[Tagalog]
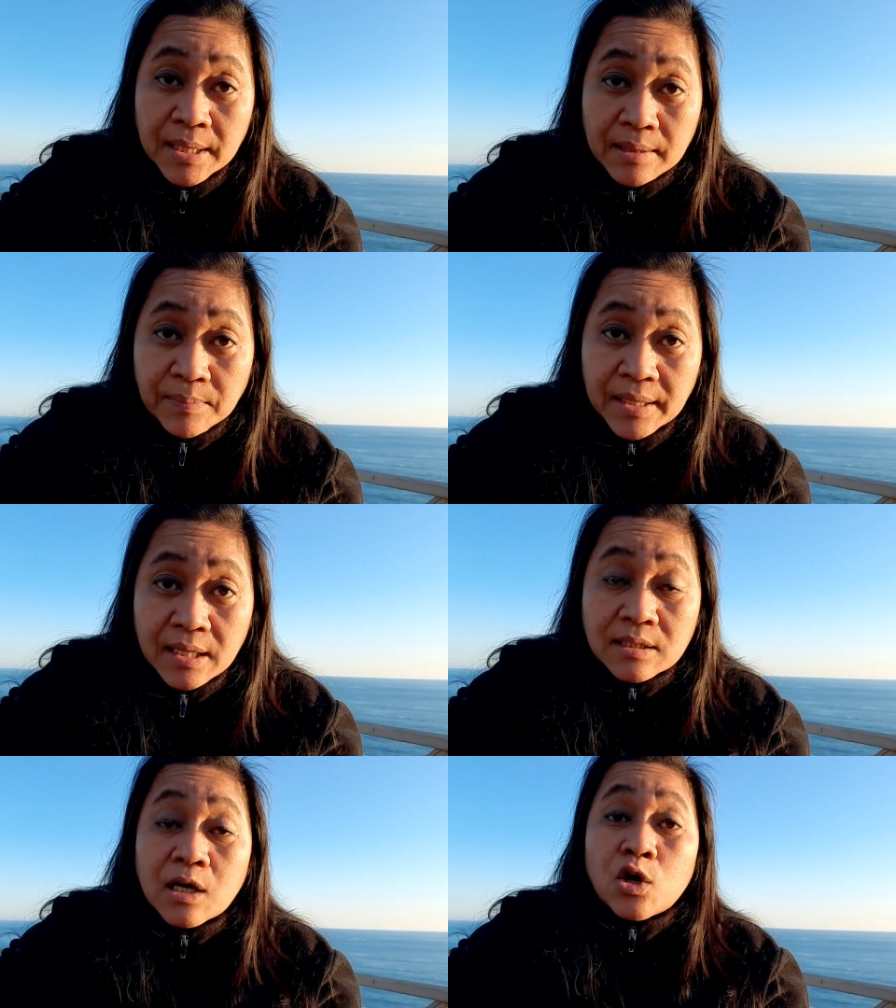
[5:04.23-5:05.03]

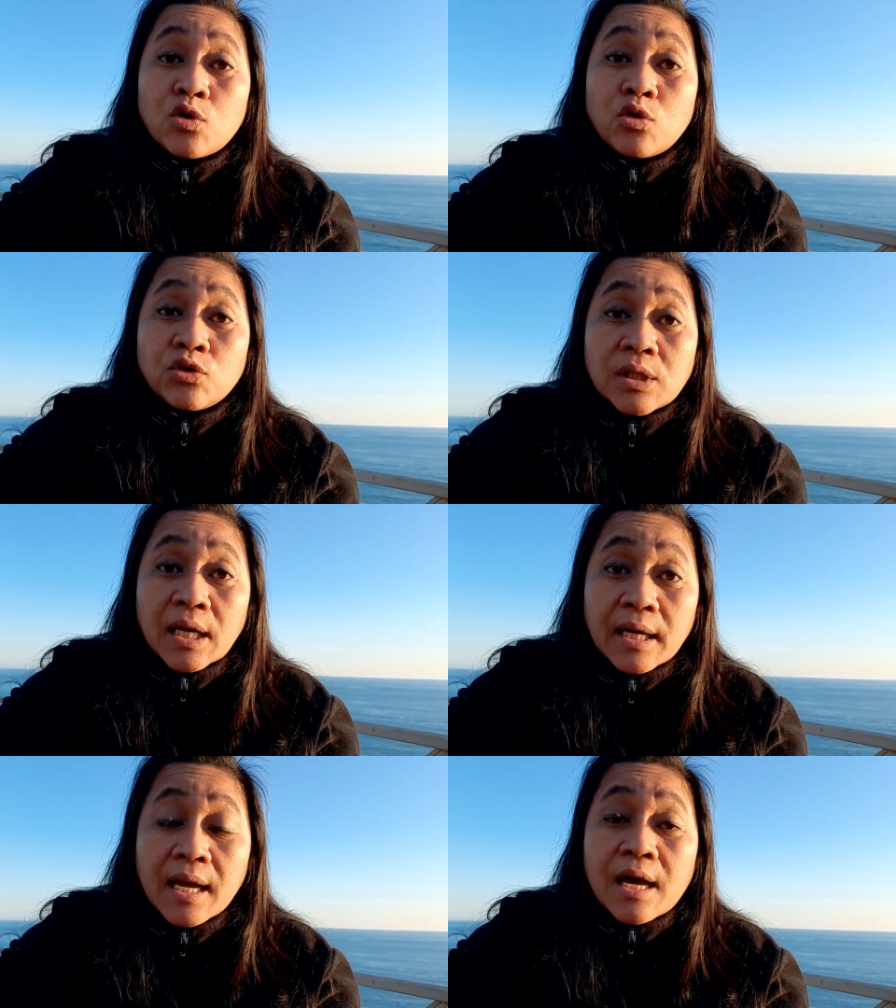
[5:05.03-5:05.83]
Pilipinas,
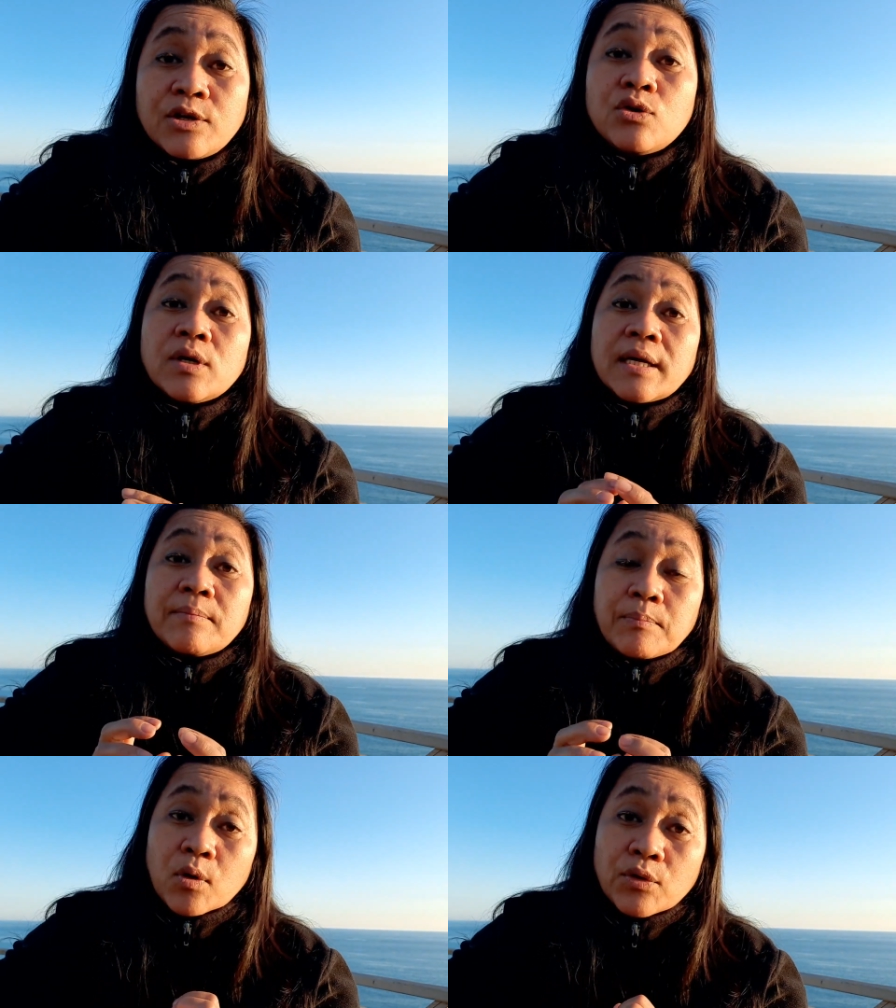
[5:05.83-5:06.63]
kundi yung
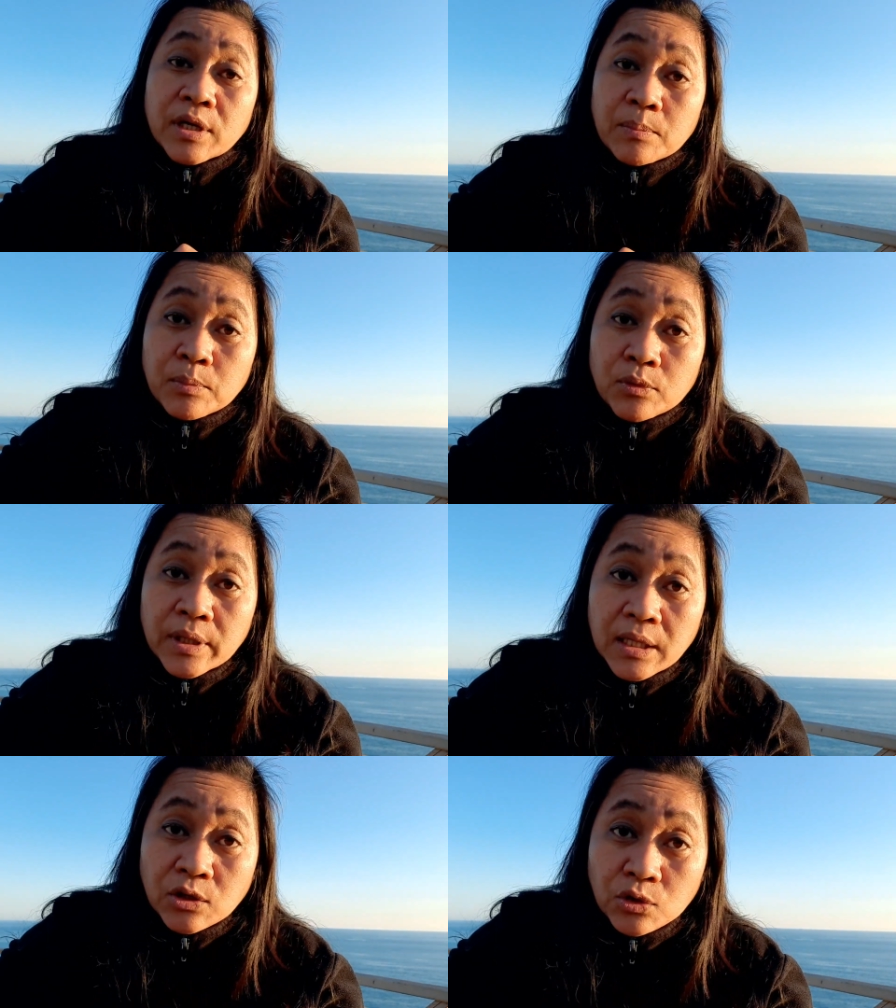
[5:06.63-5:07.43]
employer po
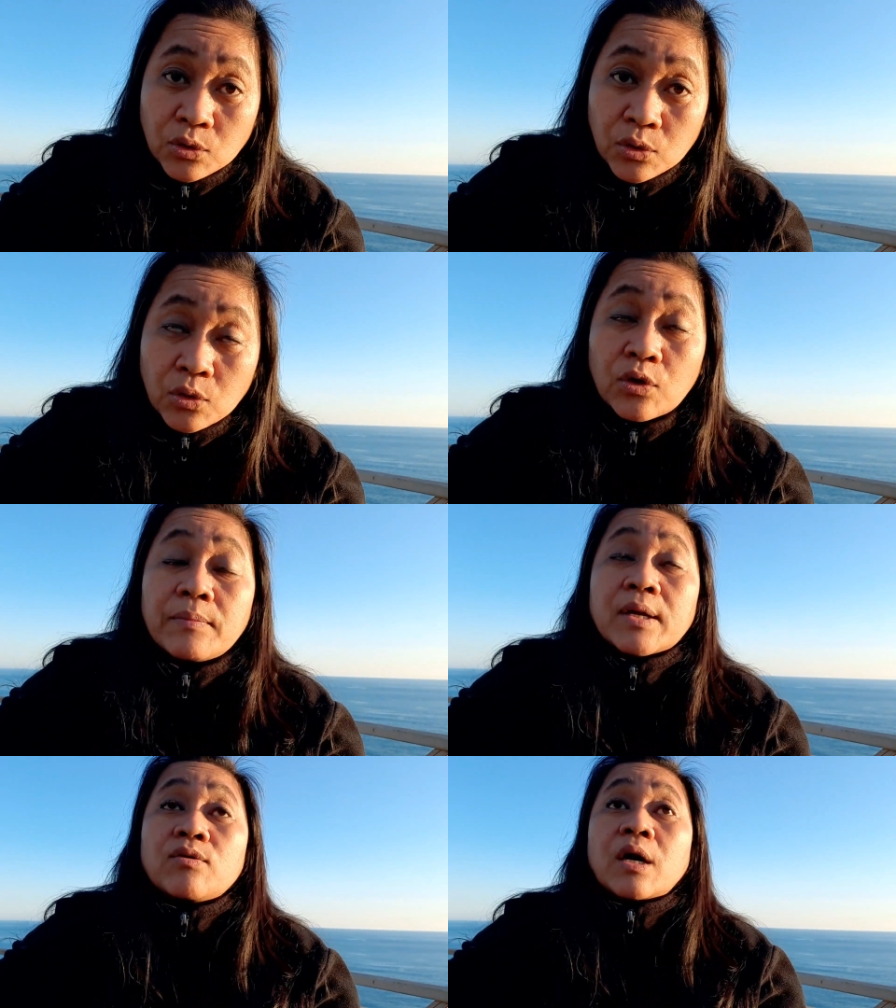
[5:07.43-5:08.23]
ninyo or
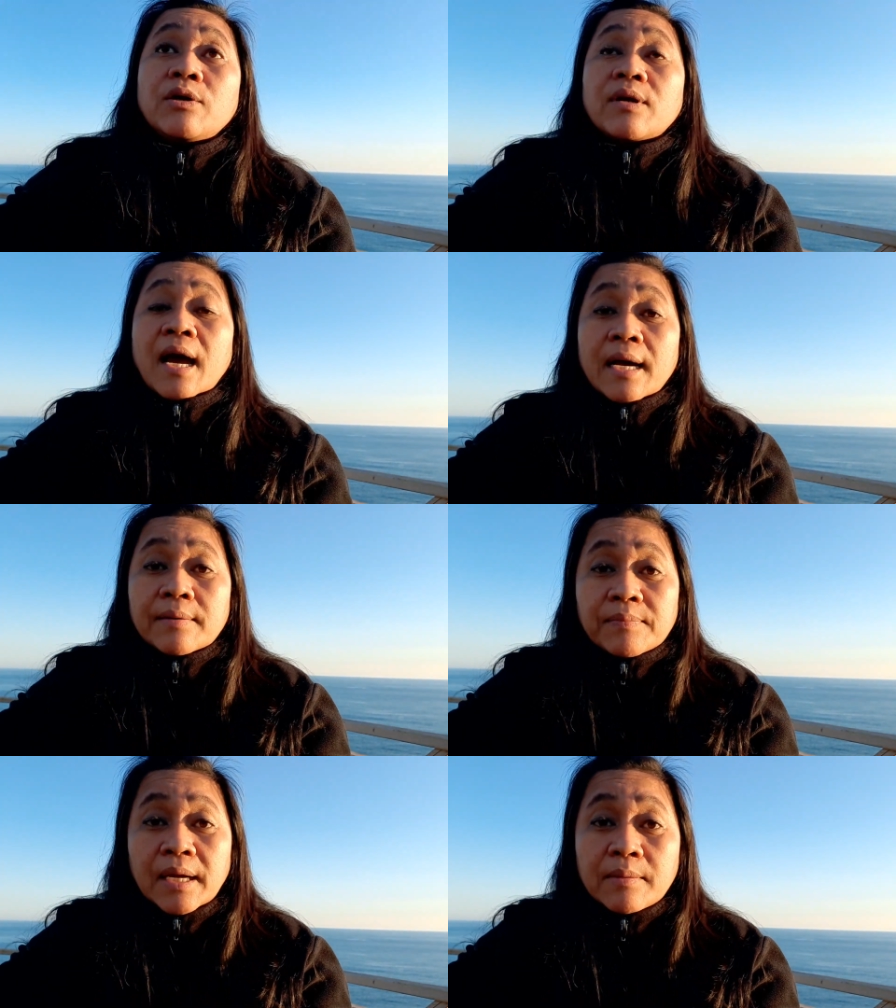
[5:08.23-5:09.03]
meron kayong
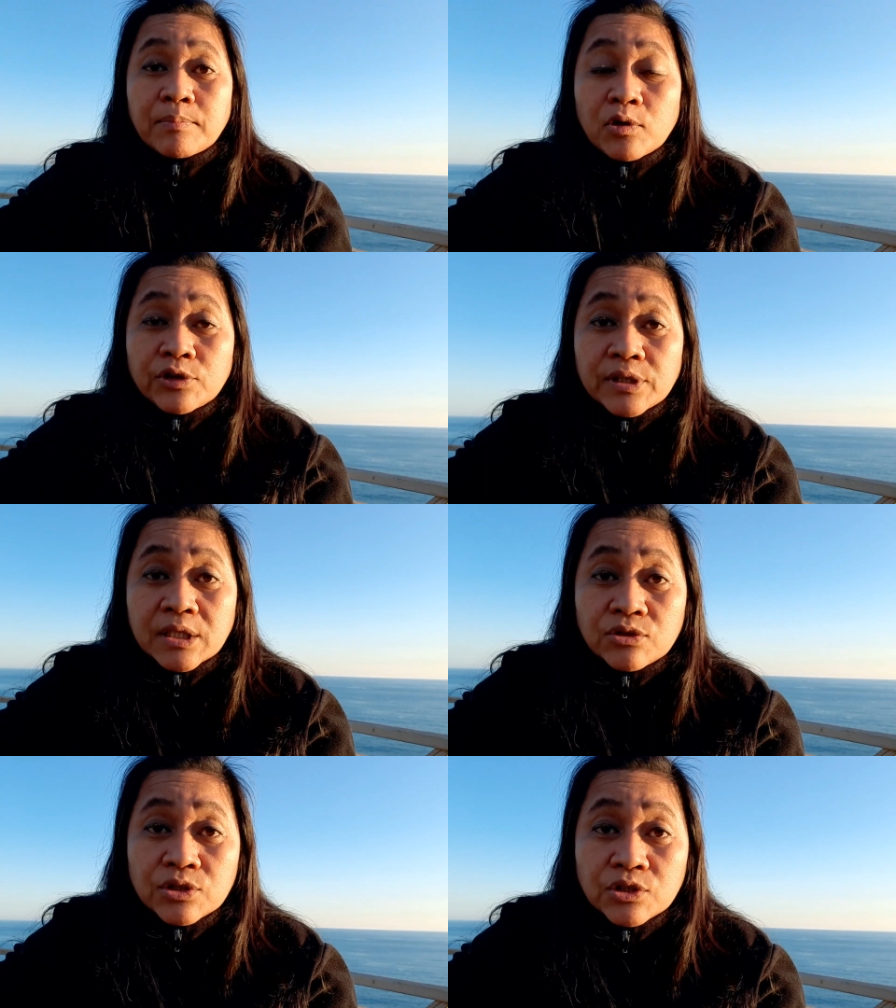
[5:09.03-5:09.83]
nahanap na employer
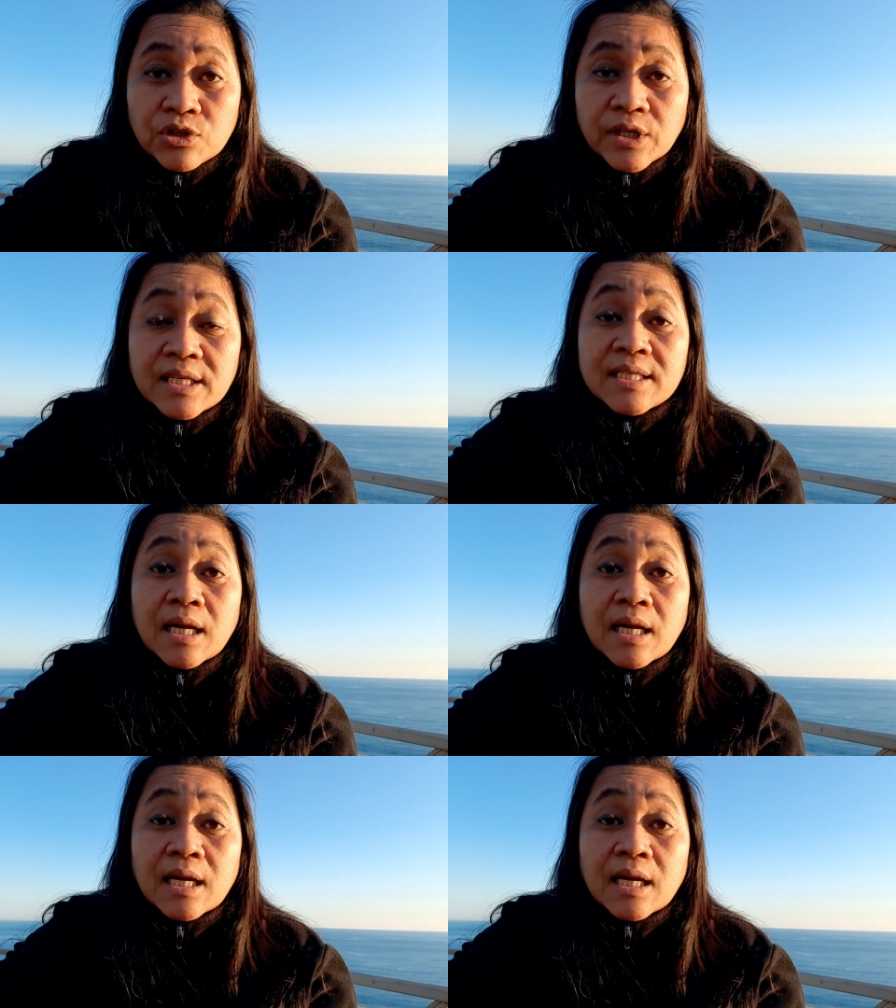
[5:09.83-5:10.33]
dito sa Turkey,